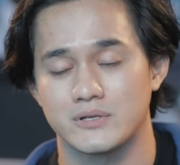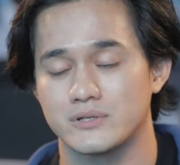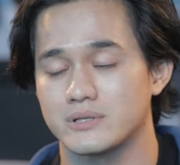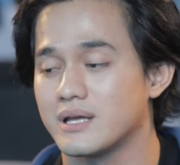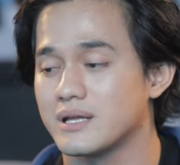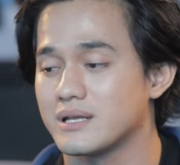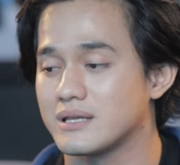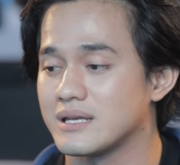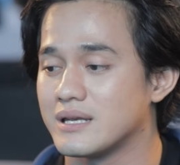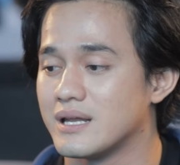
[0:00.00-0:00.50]

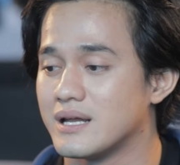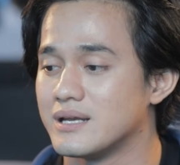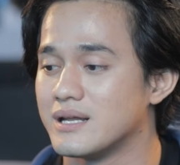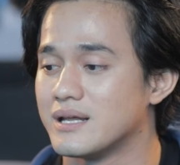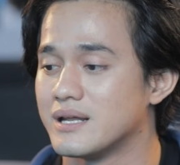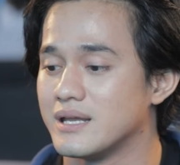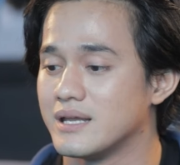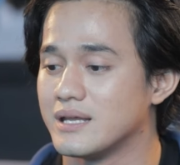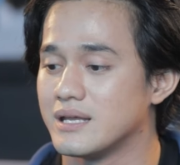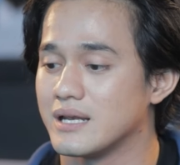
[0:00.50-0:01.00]
maksudnya tidak
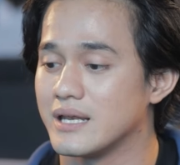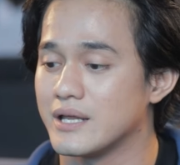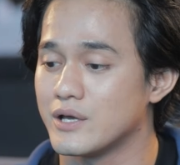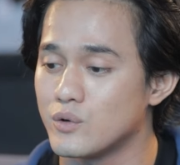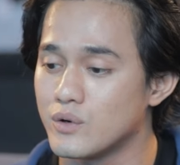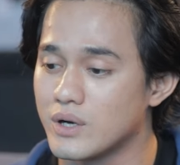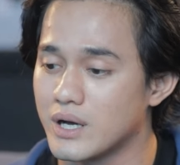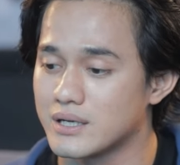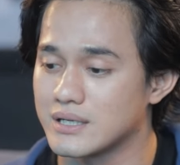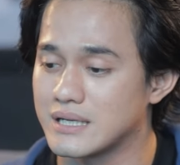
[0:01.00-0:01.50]
dari
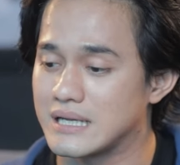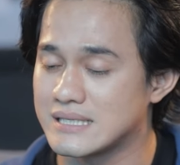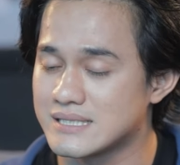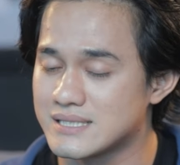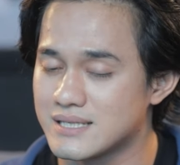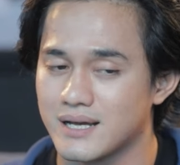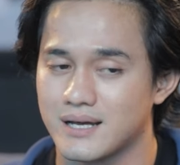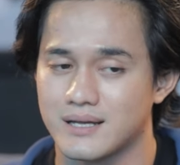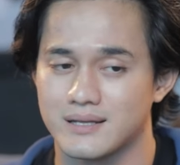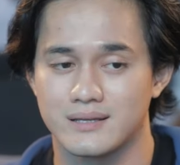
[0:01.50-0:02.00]
lingkungan
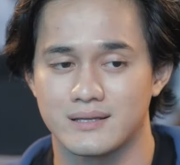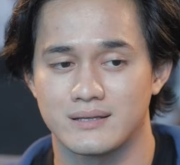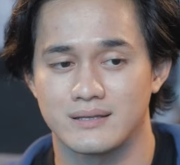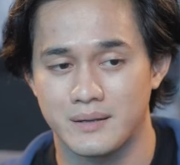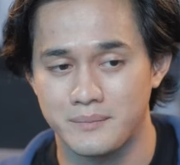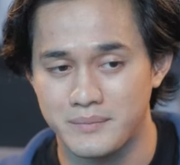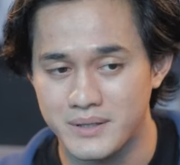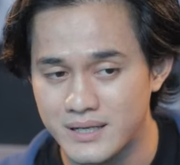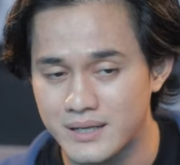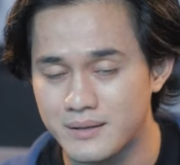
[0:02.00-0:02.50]
kerja kan
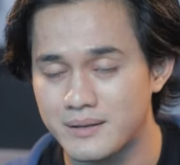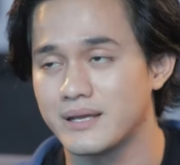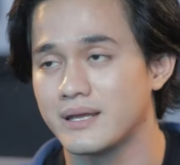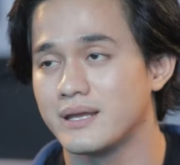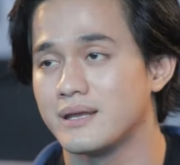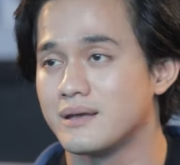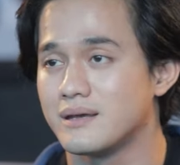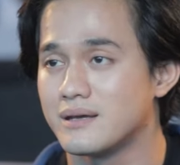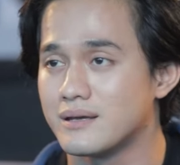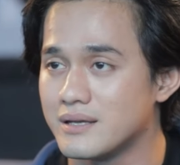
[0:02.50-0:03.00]
tapi
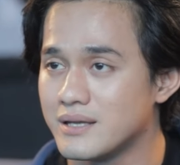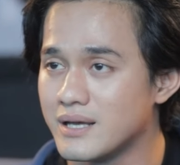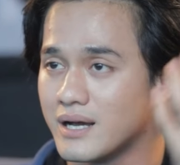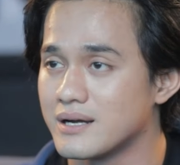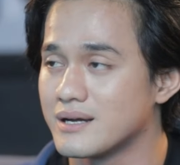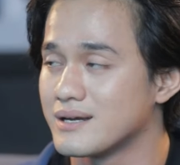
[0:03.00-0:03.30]
dari Pertama,